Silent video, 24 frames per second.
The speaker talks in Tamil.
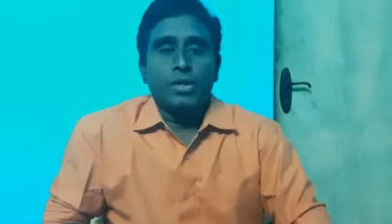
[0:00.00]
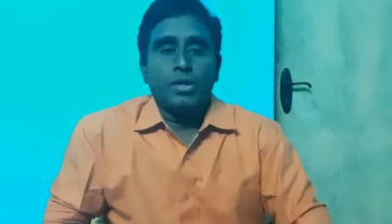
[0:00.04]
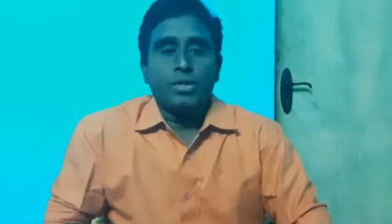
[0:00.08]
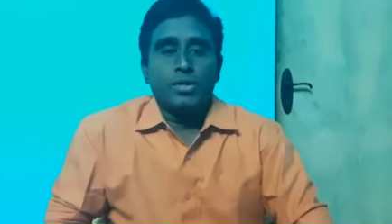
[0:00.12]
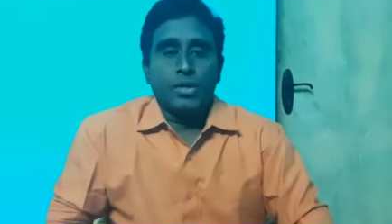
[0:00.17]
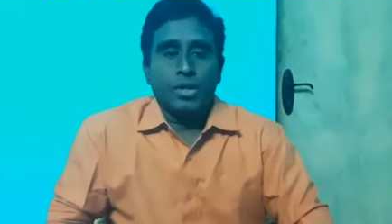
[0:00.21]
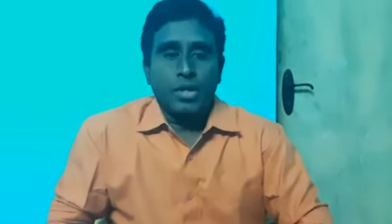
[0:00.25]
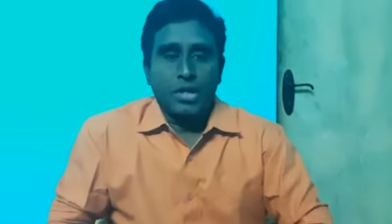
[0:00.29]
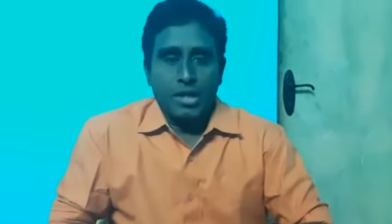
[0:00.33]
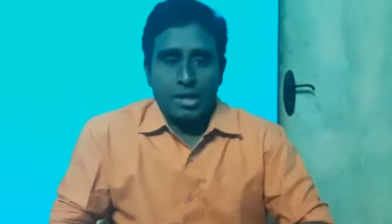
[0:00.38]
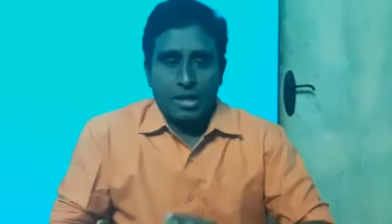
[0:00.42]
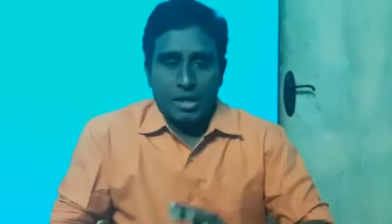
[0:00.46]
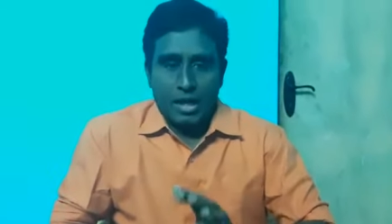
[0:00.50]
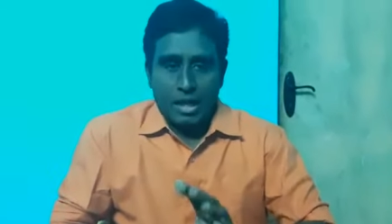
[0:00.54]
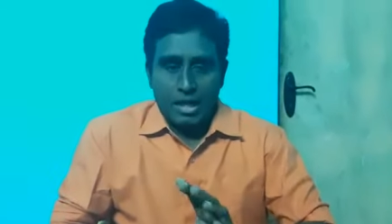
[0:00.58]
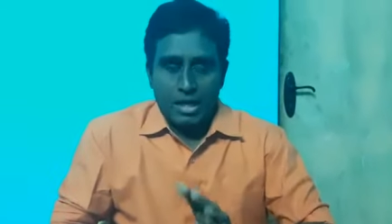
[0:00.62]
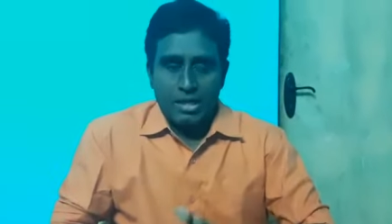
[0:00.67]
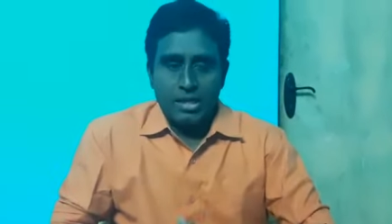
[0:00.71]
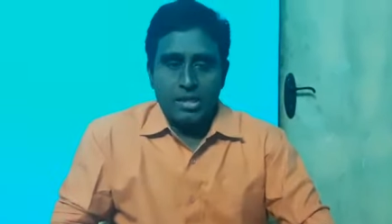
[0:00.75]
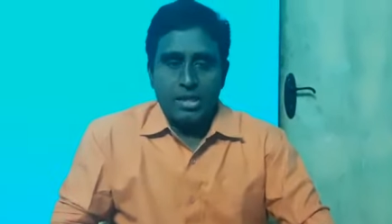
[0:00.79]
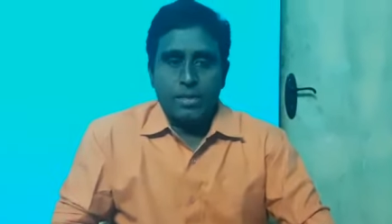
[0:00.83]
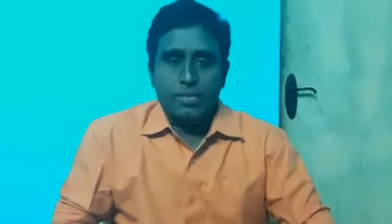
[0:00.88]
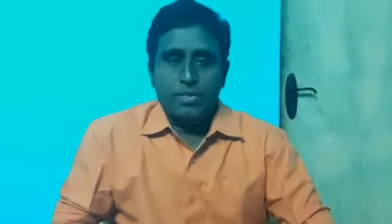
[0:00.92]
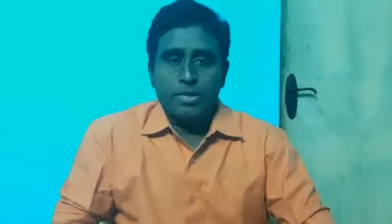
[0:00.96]
ஸோ நீங்கள்
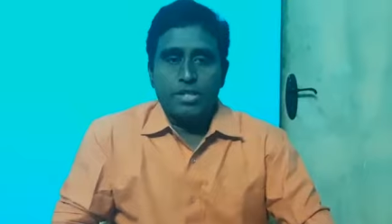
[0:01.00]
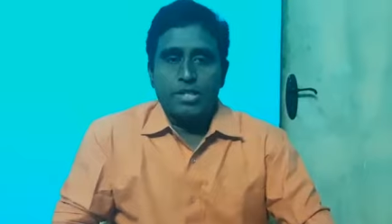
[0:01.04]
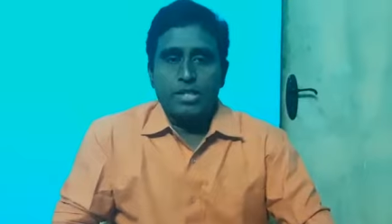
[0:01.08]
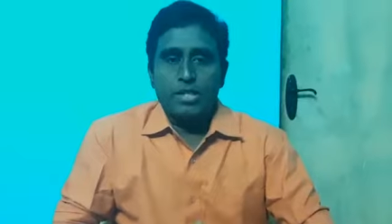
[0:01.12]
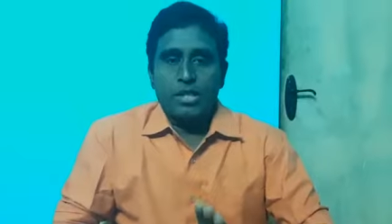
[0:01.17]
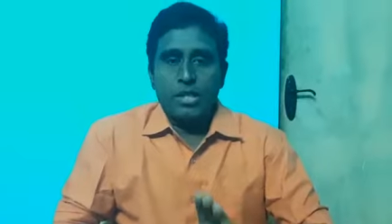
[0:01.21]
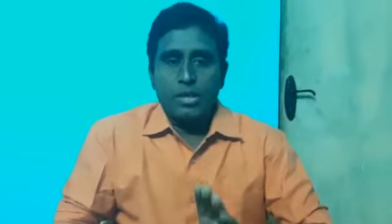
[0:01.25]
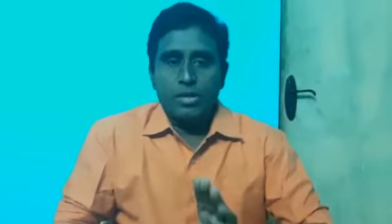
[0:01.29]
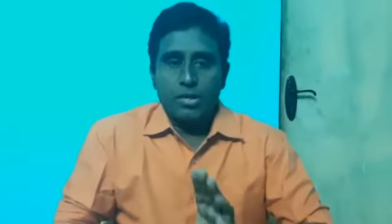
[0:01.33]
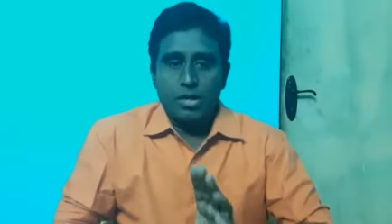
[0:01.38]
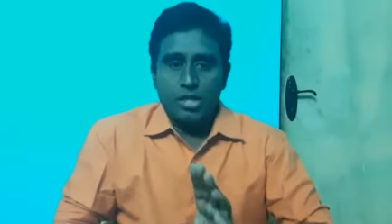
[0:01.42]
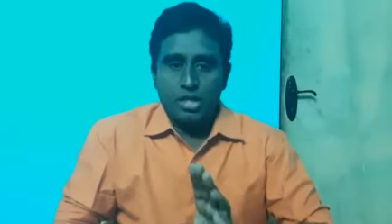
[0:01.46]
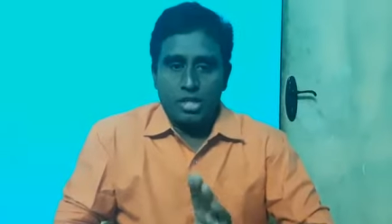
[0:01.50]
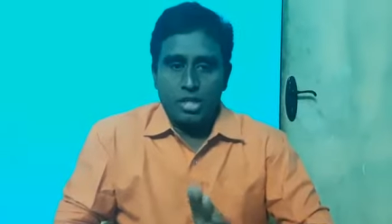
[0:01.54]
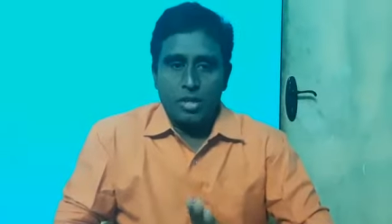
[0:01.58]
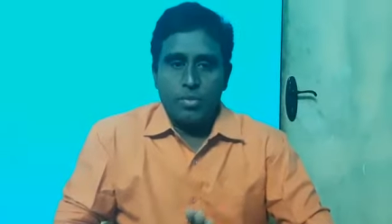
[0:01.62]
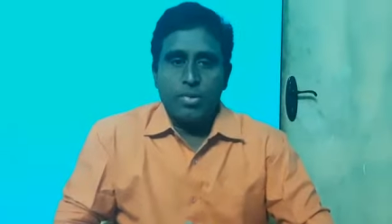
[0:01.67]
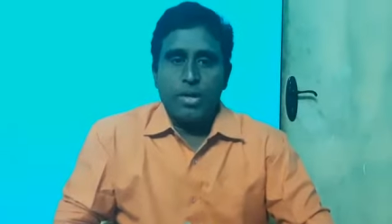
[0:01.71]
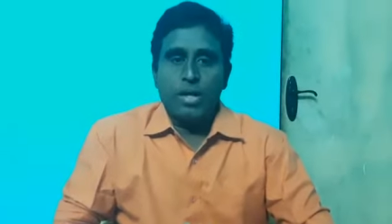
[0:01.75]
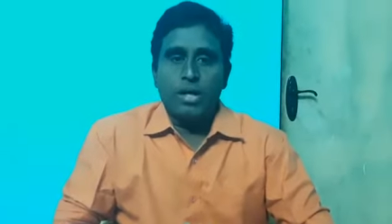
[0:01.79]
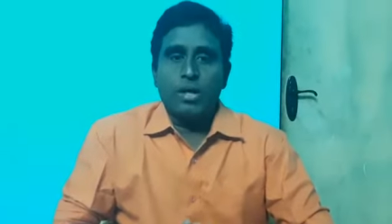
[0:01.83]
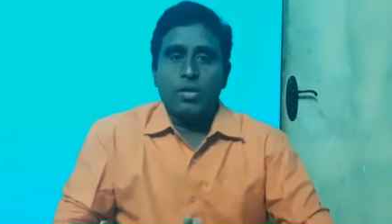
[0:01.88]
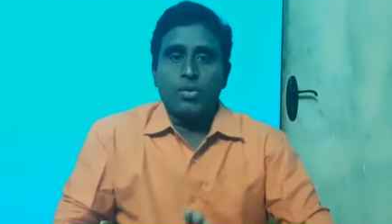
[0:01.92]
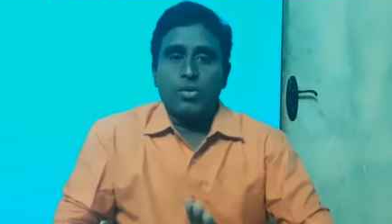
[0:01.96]
கலந்துக்கிற பட்சத்தில்
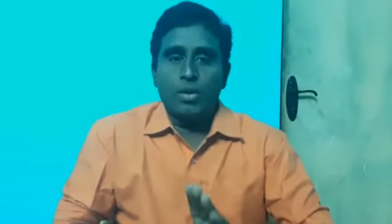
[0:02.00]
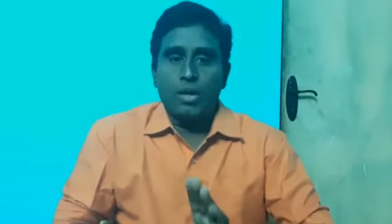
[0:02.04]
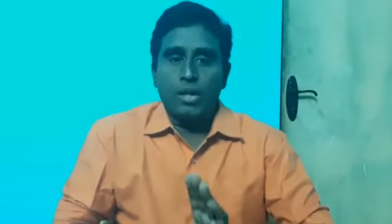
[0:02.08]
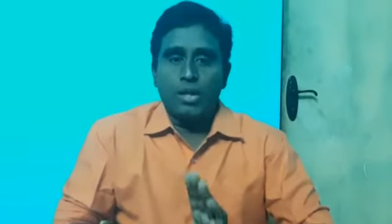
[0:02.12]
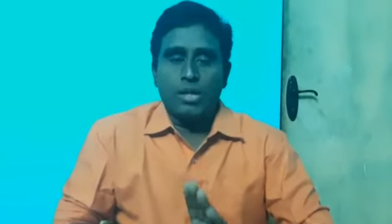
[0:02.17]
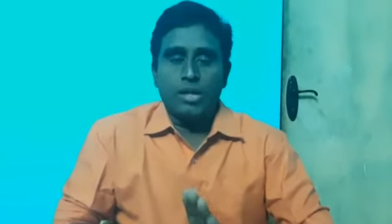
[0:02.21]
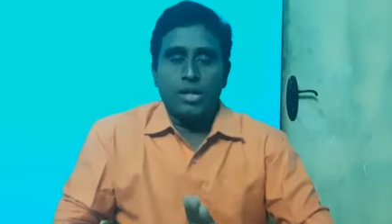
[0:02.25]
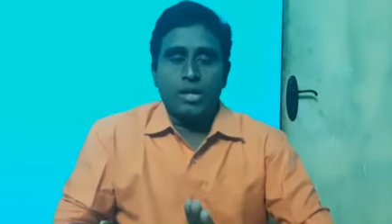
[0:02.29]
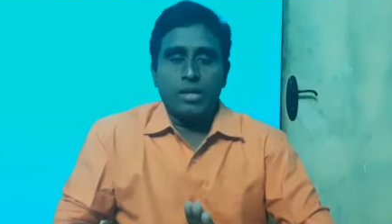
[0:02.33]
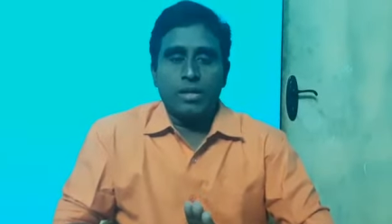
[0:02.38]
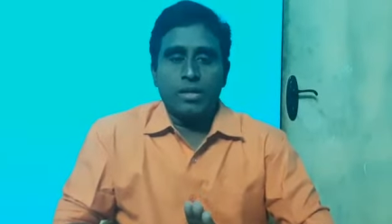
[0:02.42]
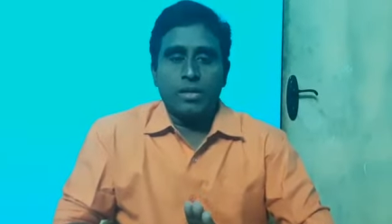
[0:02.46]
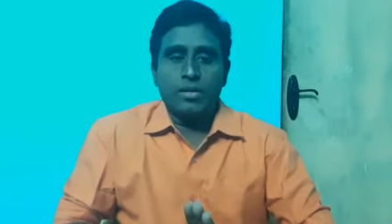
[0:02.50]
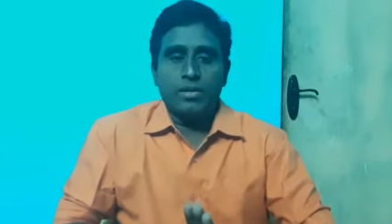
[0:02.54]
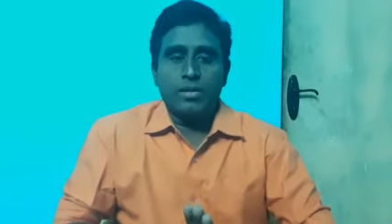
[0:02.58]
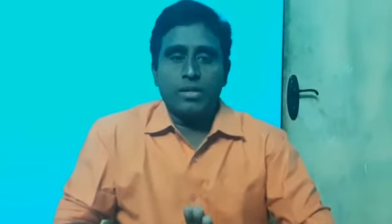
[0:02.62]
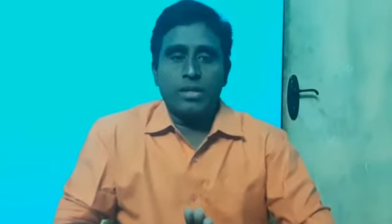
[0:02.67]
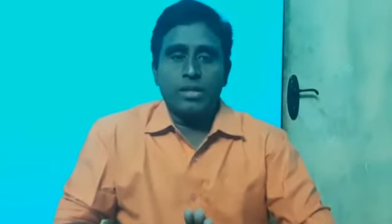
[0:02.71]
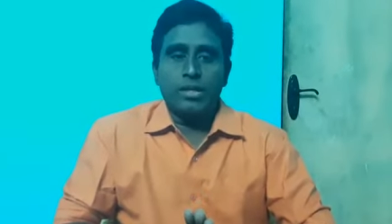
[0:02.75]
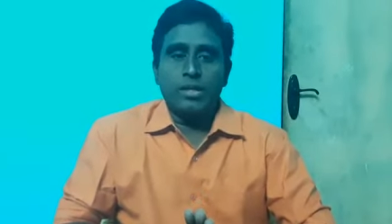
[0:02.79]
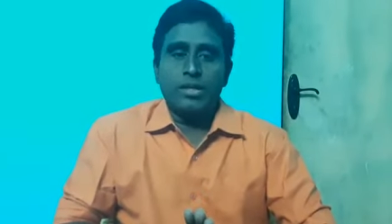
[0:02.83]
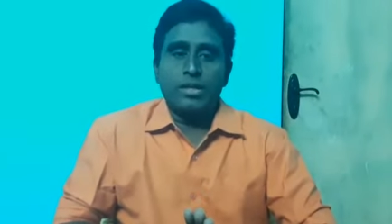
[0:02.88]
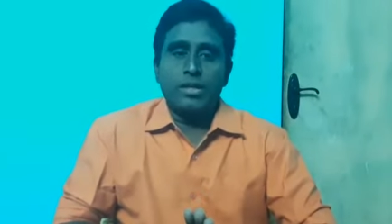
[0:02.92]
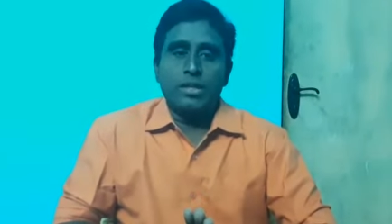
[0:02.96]
நிச்சயமாக உங்களுக்கு இது
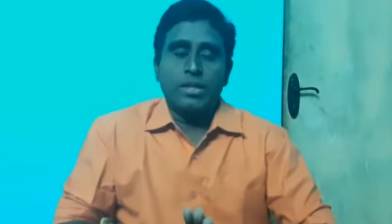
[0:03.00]
வந்து